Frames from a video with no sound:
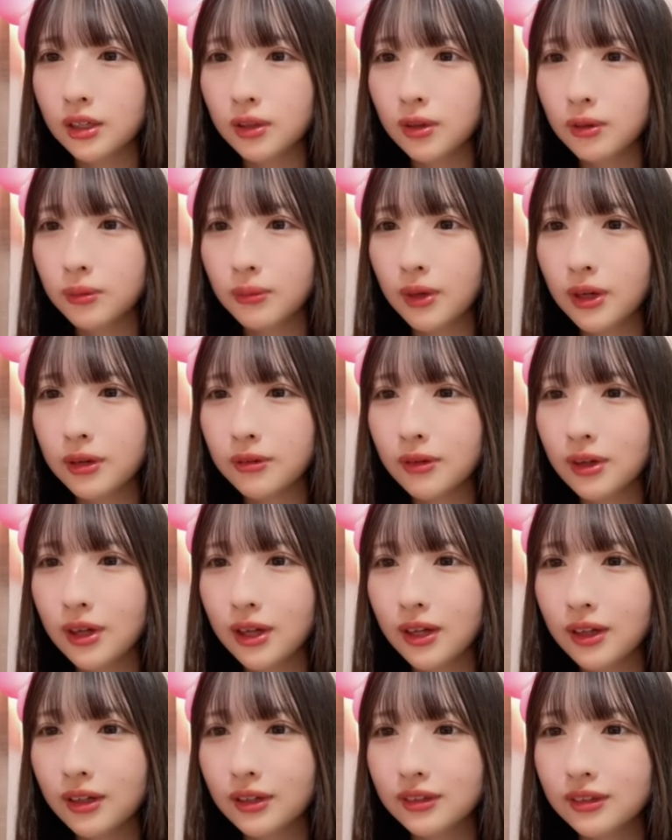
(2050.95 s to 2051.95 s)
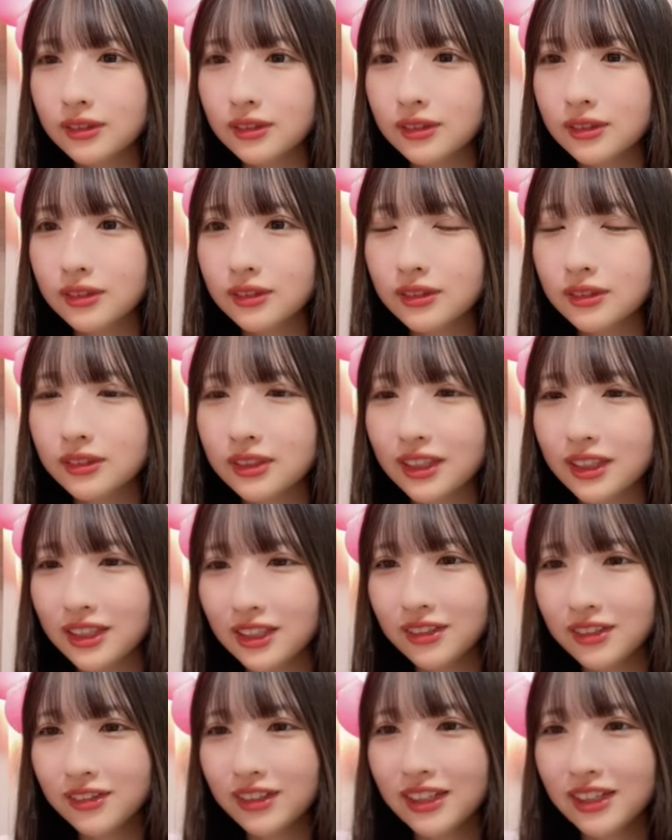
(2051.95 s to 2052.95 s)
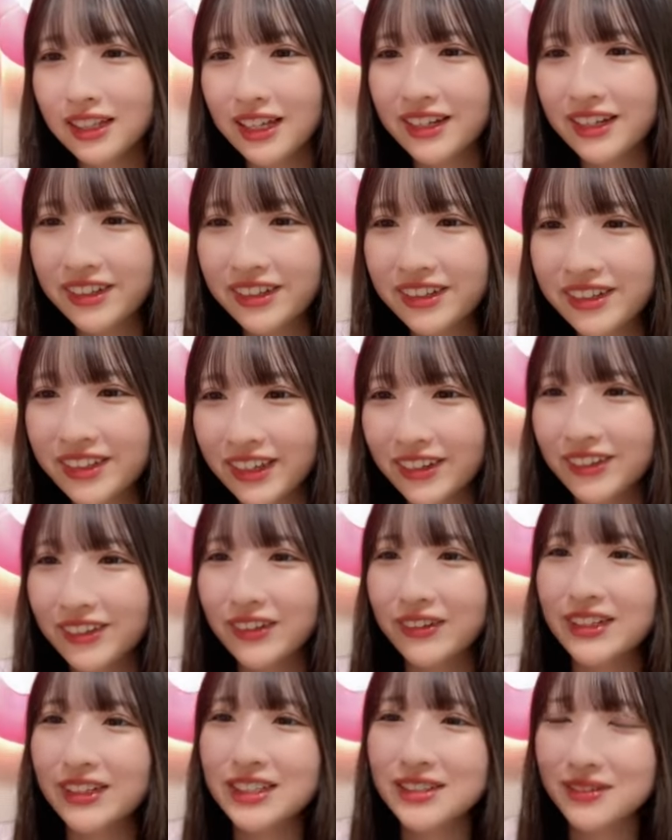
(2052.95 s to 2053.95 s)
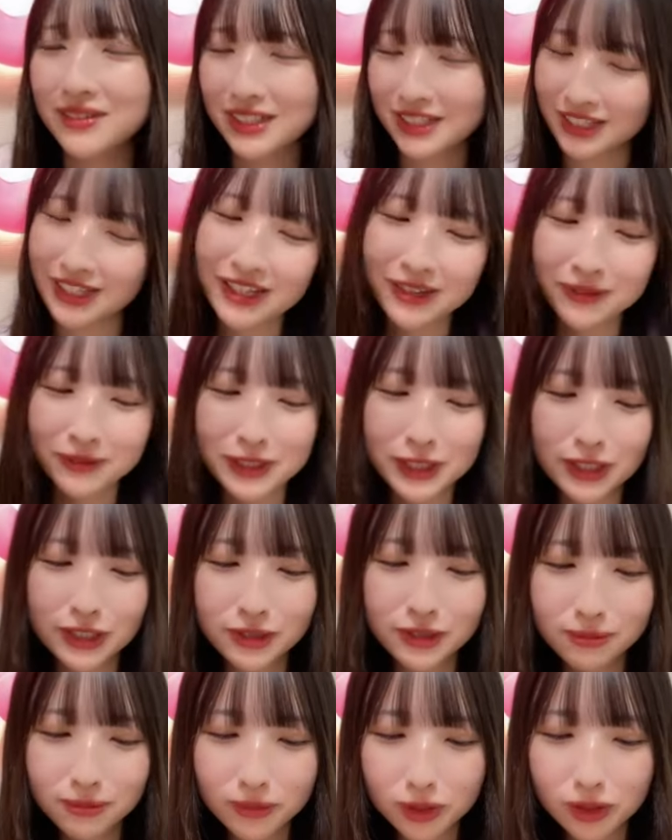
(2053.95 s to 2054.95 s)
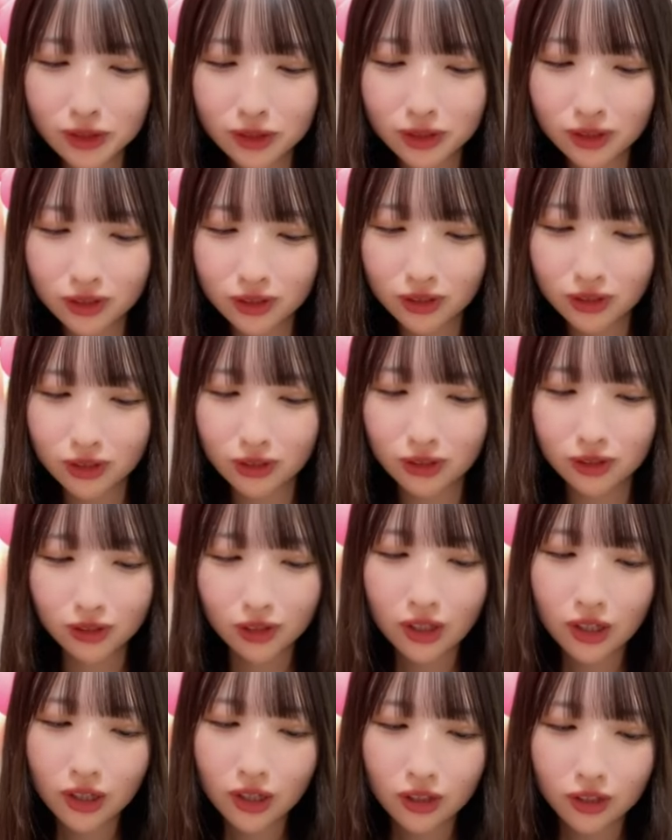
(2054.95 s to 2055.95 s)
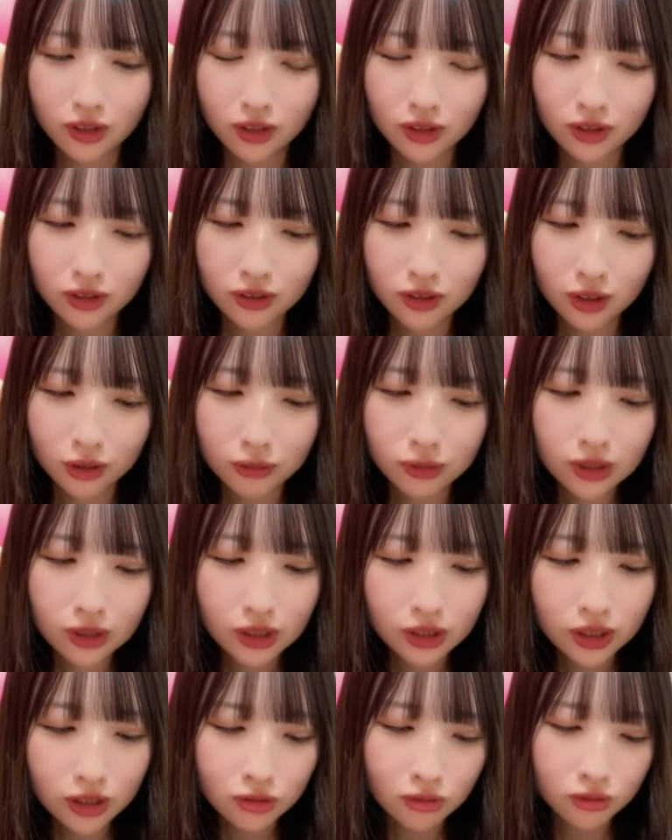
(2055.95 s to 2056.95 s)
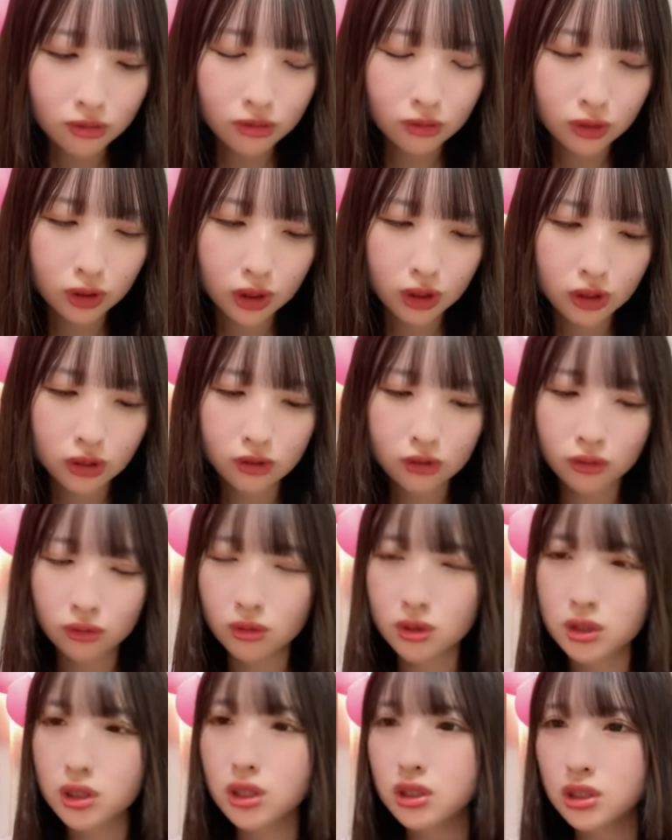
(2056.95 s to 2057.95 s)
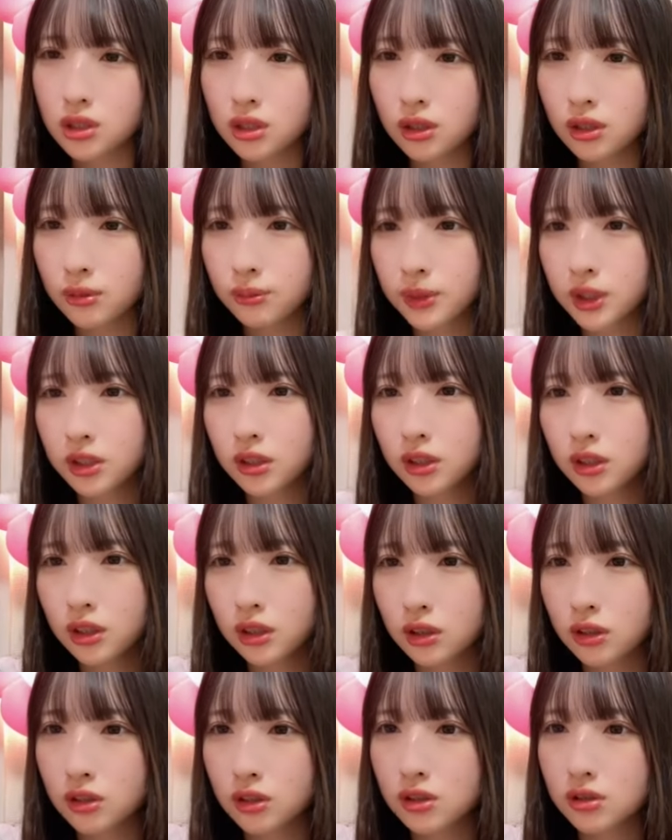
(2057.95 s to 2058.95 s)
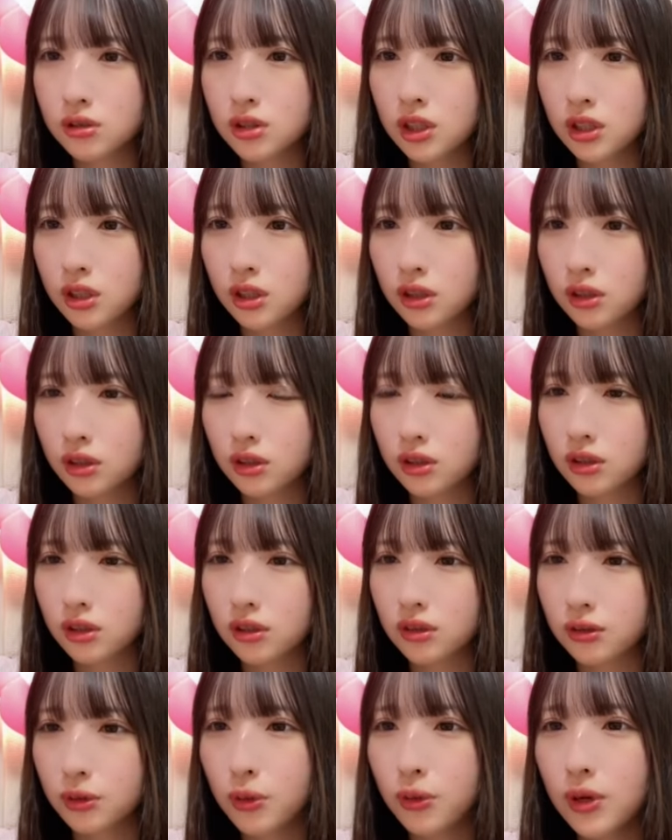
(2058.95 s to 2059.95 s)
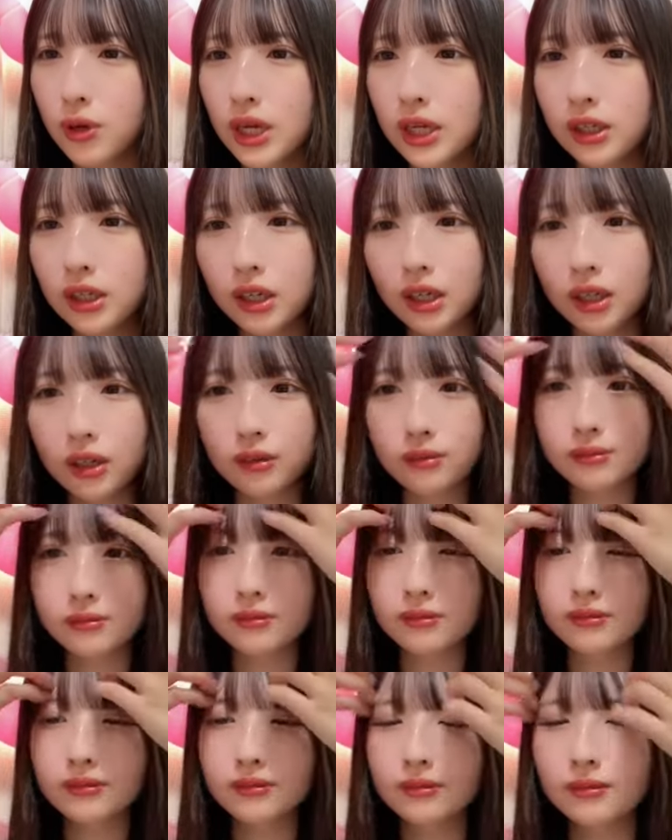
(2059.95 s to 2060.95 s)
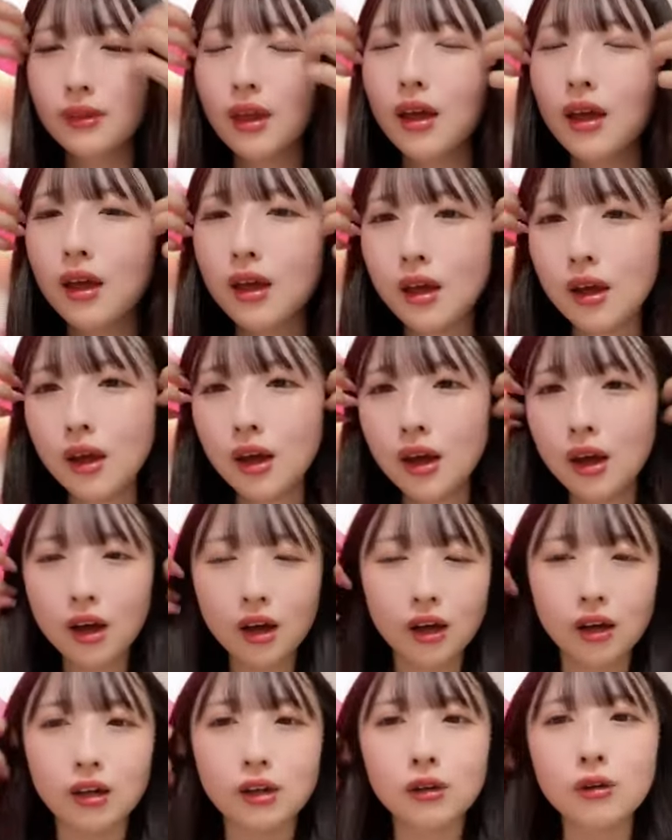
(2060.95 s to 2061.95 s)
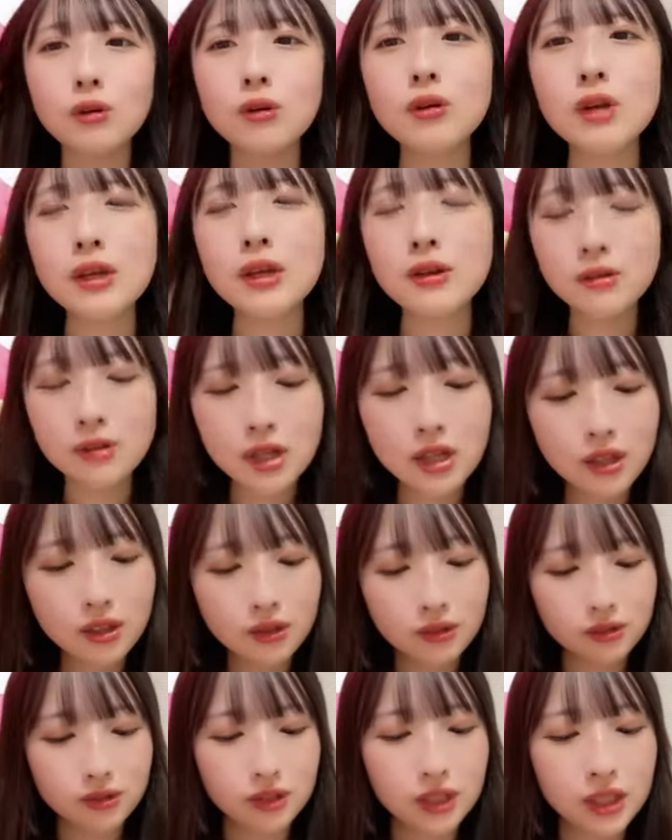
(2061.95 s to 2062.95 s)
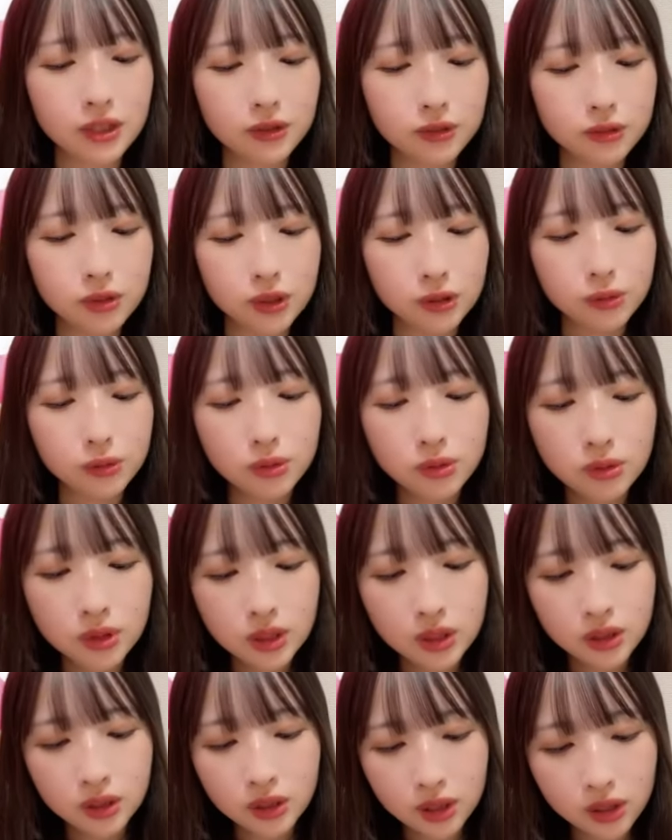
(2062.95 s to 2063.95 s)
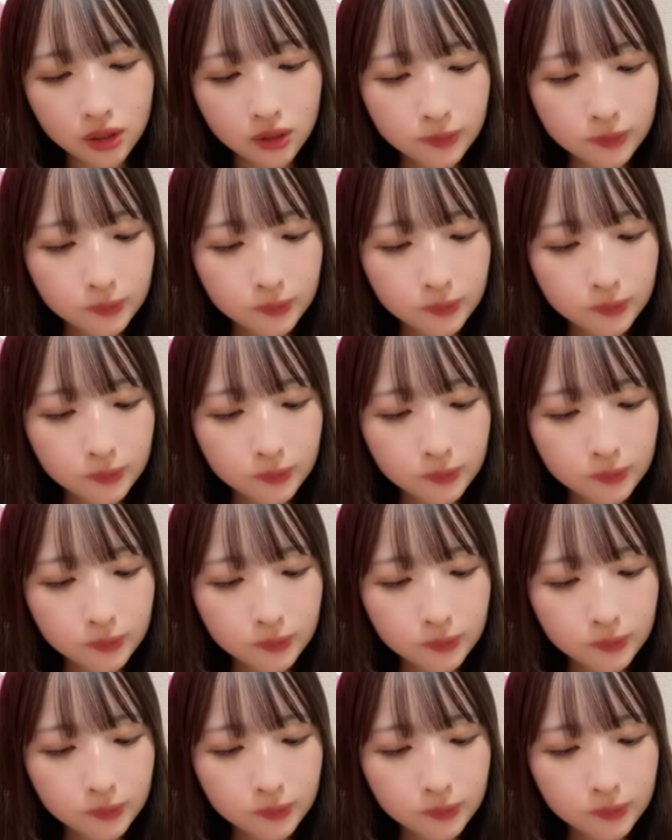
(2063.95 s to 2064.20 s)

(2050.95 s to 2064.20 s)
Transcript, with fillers: こんばんは犬が寝に来たのでおやすみですねえ写真見たいたこ焼きの犬の写真が見たいんです気になってる公園か公園はえ俺公園ね